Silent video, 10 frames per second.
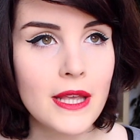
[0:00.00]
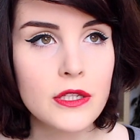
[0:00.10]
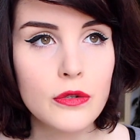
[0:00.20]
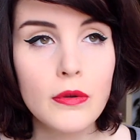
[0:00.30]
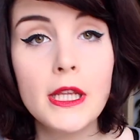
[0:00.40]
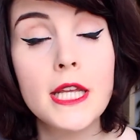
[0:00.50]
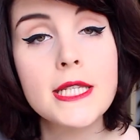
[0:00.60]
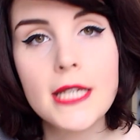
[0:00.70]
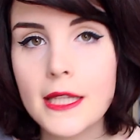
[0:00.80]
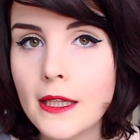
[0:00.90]
parce qu'il y a une
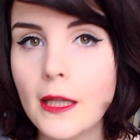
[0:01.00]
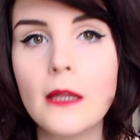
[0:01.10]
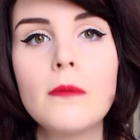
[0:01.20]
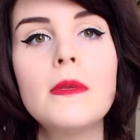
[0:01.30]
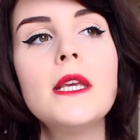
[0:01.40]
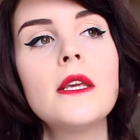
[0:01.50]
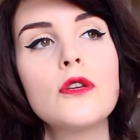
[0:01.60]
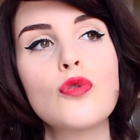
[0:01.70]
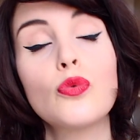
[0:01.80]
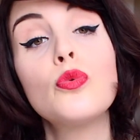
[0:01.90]
certaine rythmique
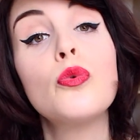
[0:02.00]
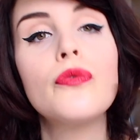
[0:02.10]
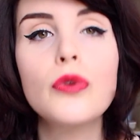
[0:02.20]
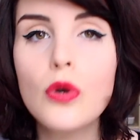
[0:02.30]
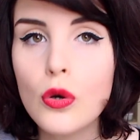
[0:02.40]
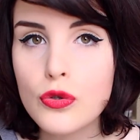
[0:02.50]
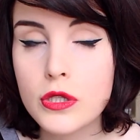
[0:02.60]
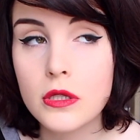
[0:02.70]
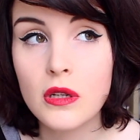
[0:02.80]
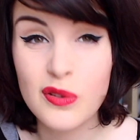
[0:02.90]
et surtout une
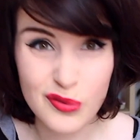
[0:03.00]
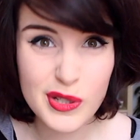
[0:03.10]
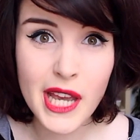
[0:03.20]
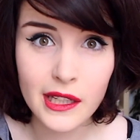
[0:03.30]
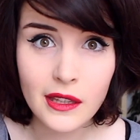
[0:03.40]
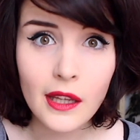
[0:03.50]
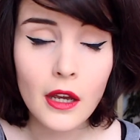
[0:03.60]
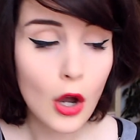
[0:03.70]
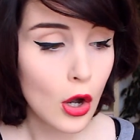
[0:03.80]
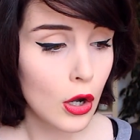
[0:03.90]
violence et une vulgarité
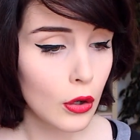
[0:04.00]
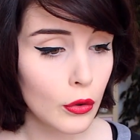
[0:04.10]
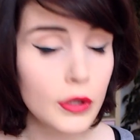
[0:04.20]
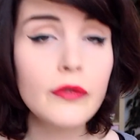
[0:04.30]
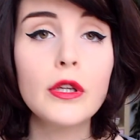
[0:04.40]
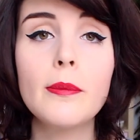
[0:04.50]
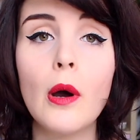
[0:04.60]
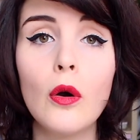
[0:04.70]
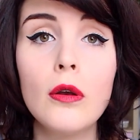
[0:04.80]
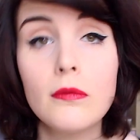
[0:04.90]
au niveau des
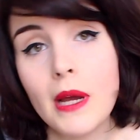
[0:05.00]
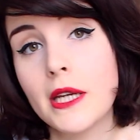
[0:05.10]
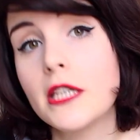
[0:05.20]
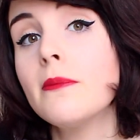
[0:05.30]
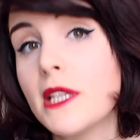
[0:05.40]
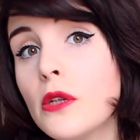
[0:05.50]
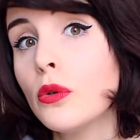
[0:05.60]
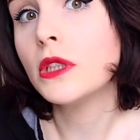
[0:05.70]
paroles, bah, qui m'attire